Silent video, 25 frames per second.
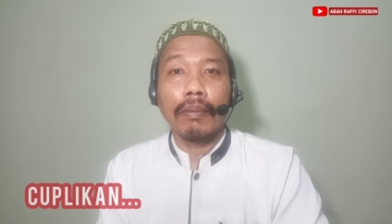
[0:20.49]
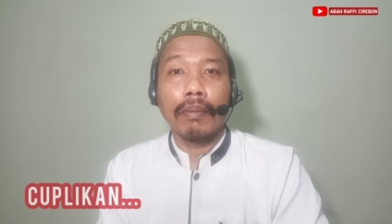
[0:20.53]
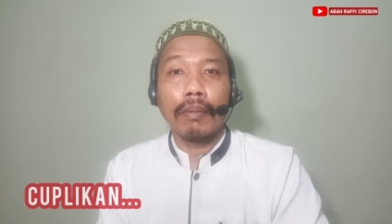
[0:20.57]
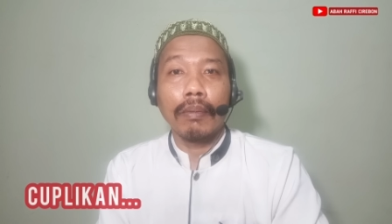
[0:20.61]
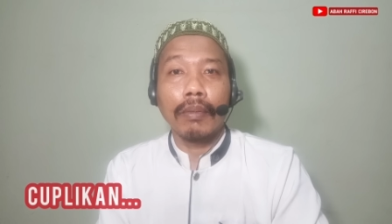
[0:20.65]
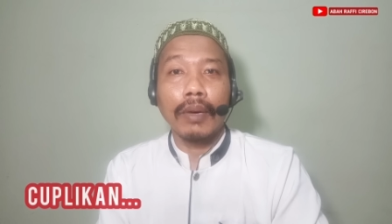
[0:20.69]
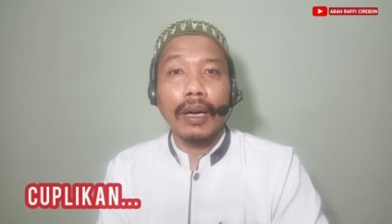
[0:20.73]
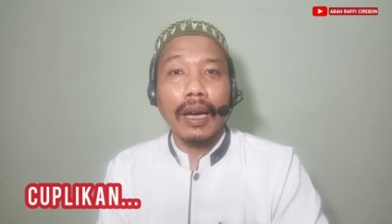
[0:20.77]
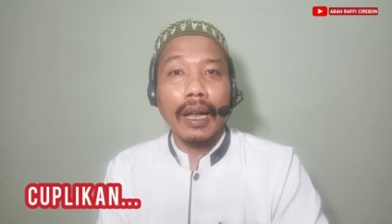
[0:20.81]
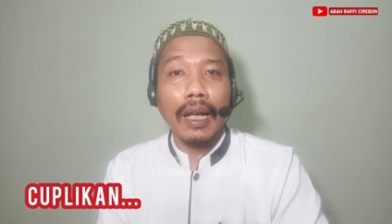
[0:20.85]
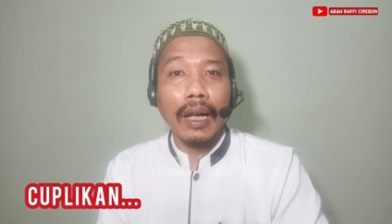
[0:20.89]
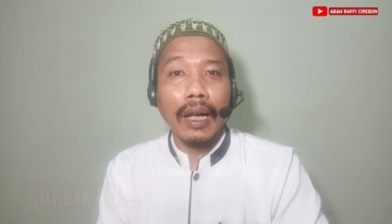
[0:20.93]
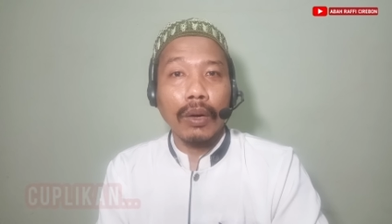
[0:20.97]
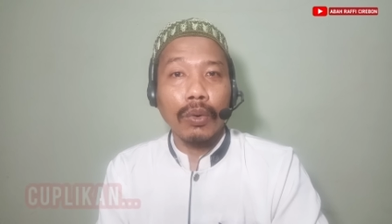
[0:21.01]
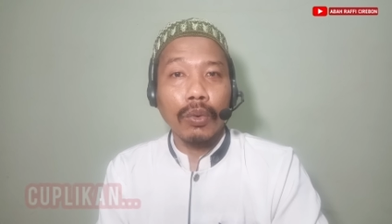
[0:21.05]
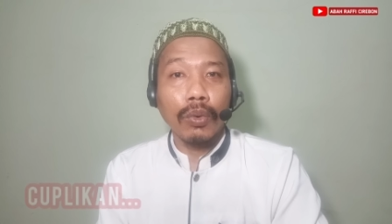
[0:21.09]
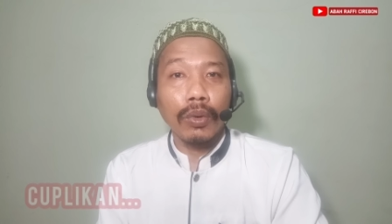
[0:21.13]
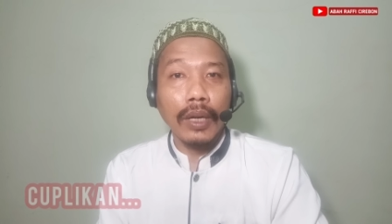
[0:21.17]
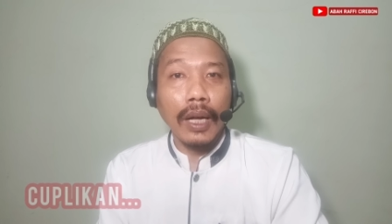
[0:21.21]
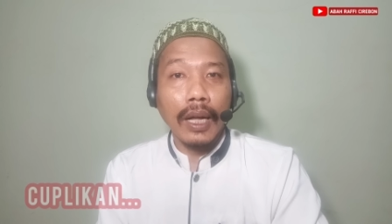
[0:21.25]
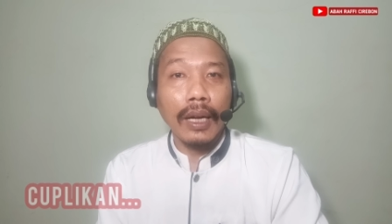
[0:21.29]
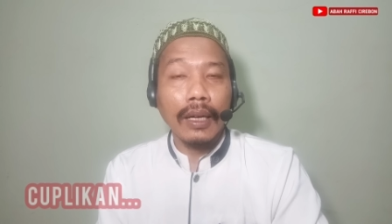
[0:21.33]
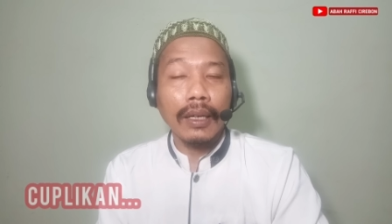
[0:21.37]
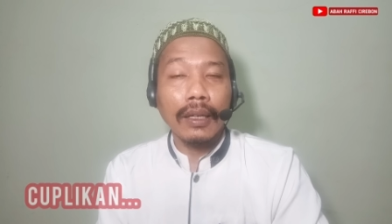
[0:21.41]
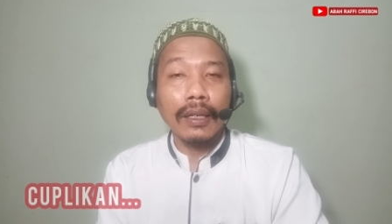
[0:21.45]

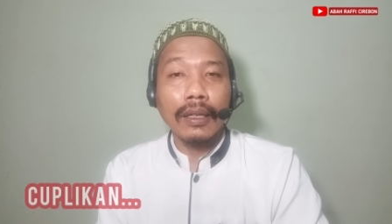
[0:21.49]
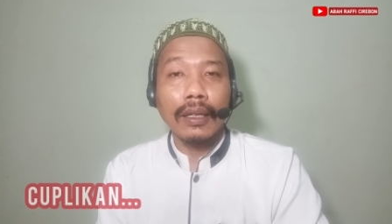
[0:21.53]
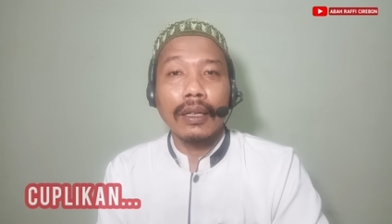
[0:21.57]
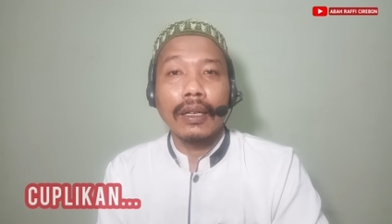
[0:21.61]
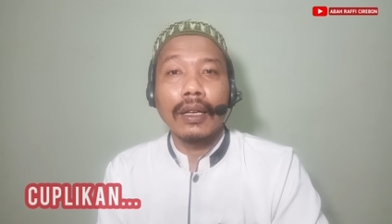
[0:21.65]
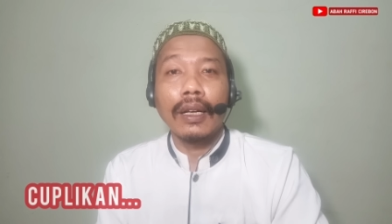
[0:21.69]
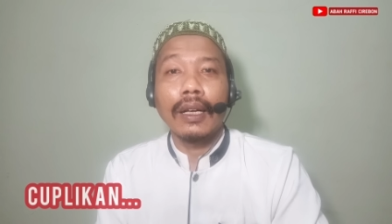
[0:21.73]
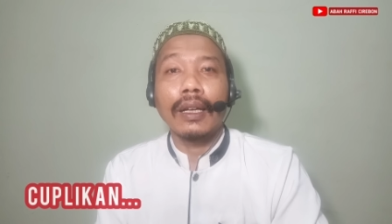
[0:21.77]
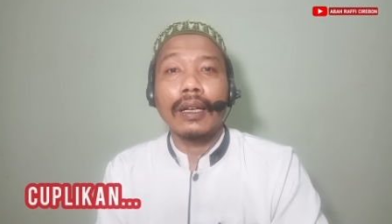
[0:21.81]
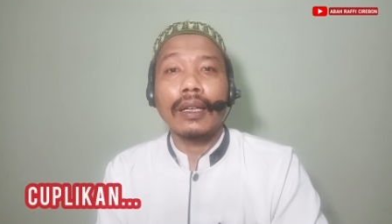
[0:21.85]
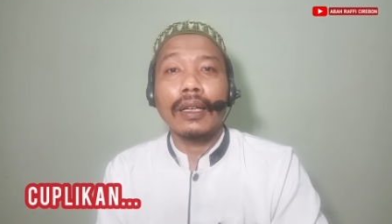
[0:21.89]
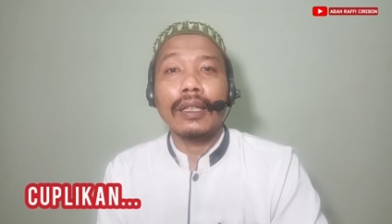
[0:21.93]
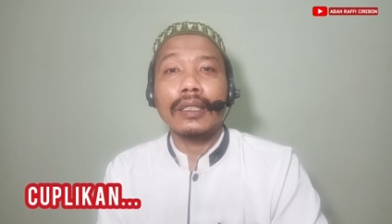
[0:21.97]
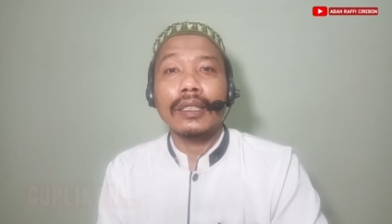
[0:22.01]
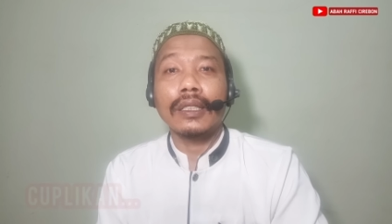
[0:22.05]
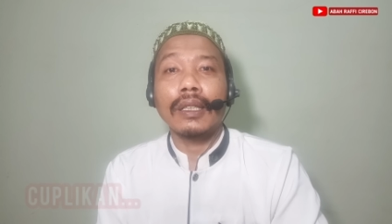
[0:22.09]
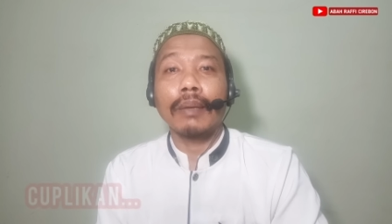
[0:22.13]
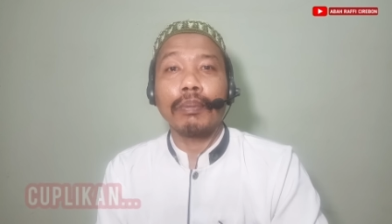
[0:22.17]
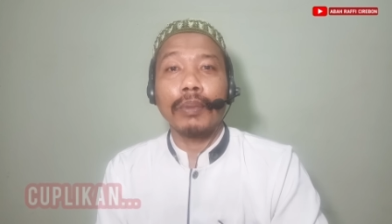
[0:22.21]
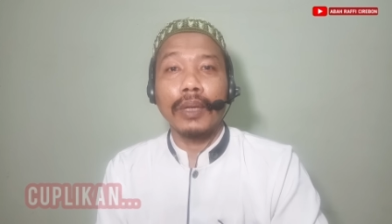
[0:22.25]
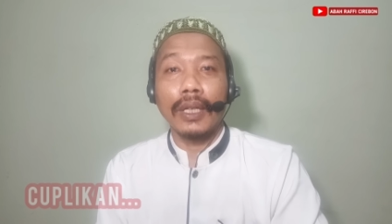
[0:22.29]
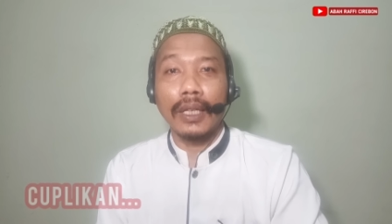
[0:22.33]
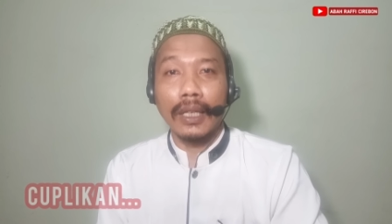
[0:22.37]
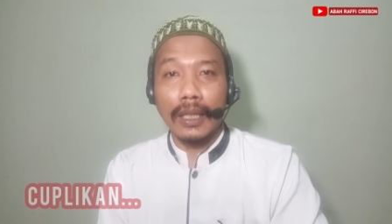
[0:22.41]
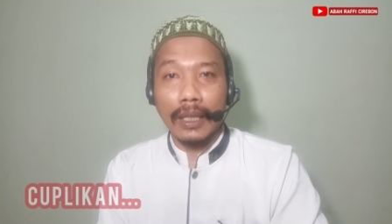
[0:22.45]
melakukan
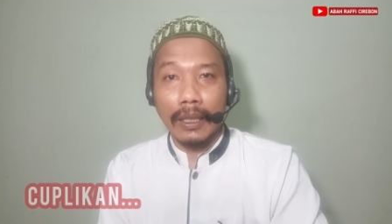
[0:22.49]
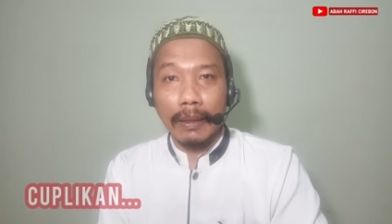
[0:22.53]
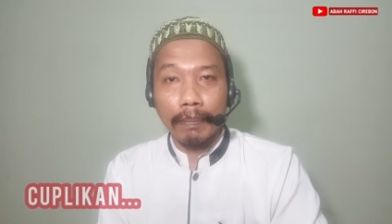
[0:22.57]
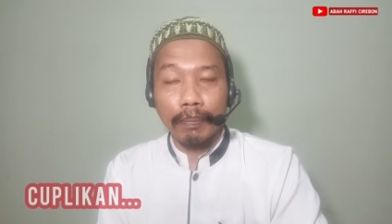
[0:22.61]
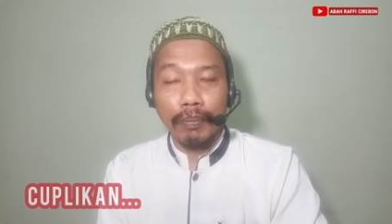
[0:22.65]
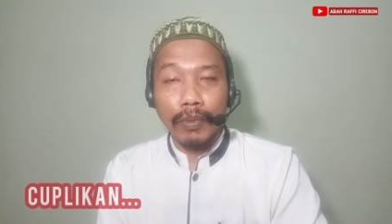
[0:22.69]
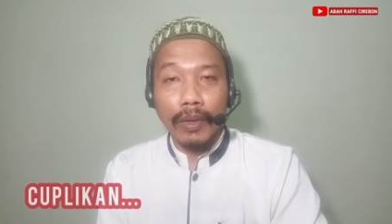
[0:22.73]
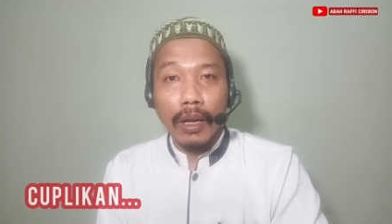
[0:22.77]
resep ini.